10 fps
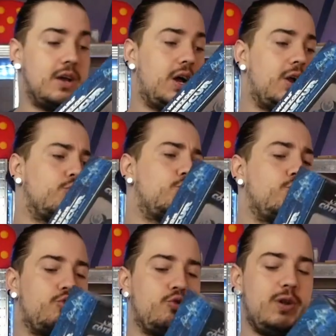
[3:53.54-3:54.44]
Alors du coup,
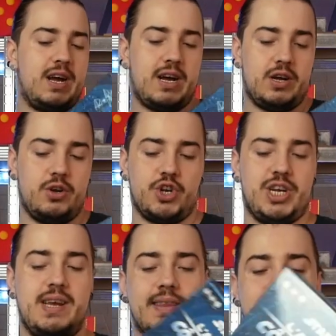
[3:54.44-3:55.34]
celui-là, euh, je
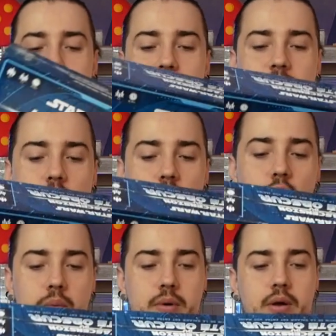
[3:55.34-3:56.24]
l'ai attrapé
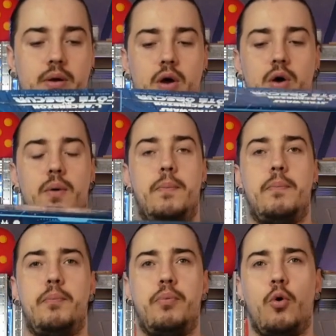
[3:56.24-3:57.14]
en euh,
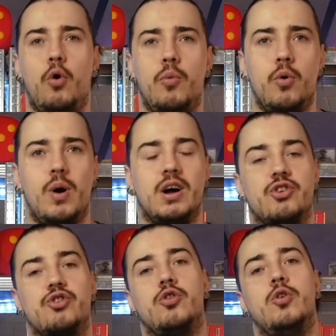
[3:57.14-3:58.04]
promo, un
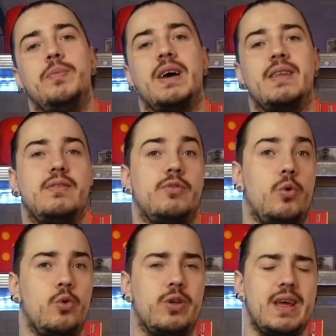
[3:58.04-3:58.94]
jeu coopératif dans
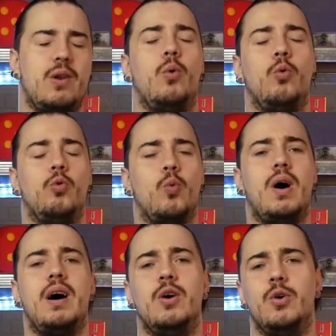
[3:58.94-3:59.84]
lequel on
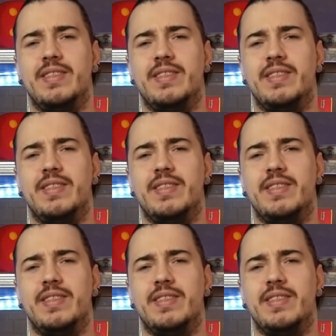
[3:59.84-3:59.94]
doit euh,